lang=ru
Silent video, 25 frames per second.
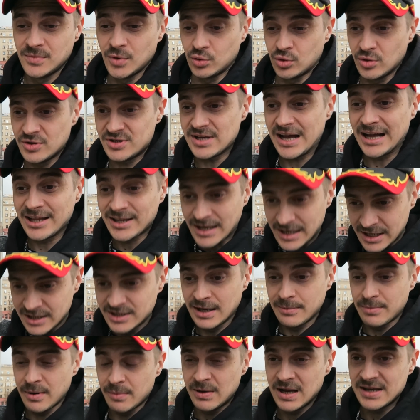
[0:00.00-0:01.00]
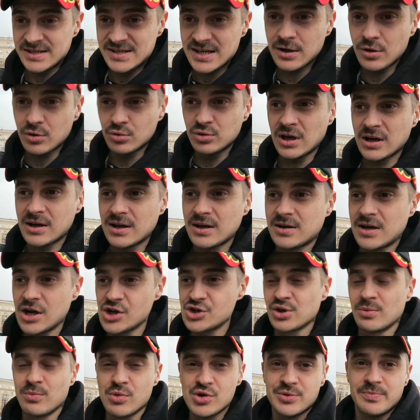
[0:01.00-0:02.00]
Ну, то есть открытая библиотека, куда
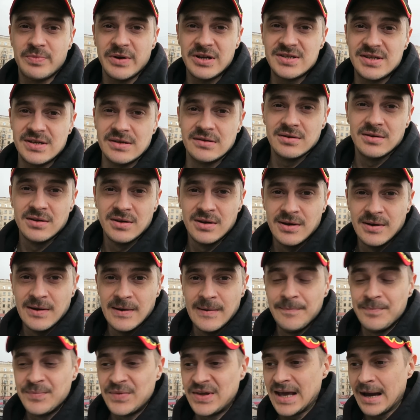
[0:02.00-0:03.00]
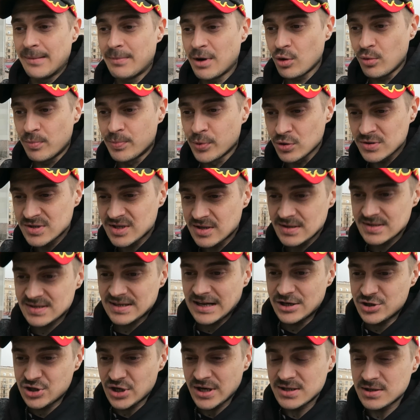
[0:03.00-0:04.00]
каждый может прийти. Я могу просто
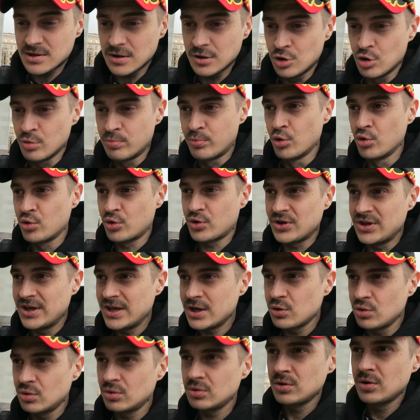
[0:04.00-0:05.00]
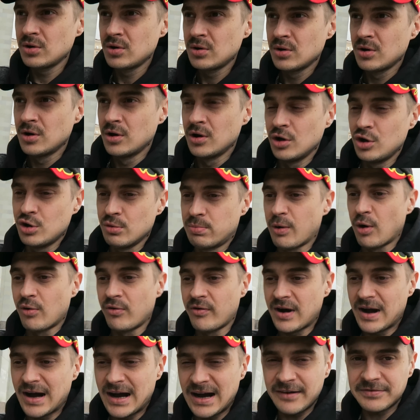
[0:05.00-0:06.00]
скачать любую книгу,
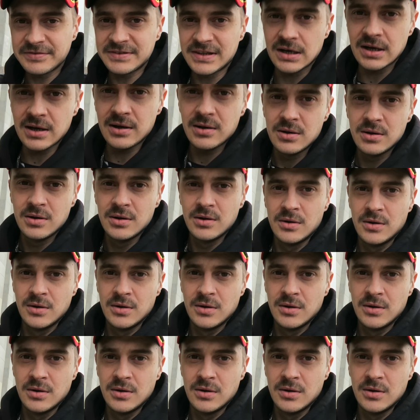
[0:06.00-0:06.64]
любого автора,